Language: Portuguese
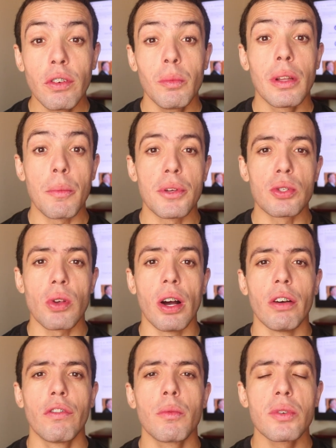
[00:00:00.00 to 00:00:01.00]
vamos lá,
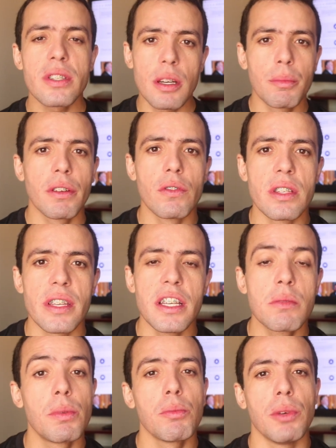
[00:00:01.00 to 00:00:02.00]
pessoal. Eu vou mostrar para
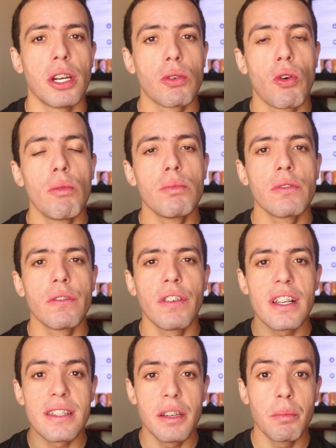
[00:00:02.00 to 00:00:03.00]
vocês primeiro como
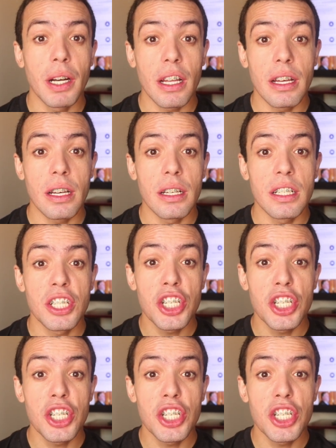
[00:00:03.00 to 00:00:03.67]
fazer para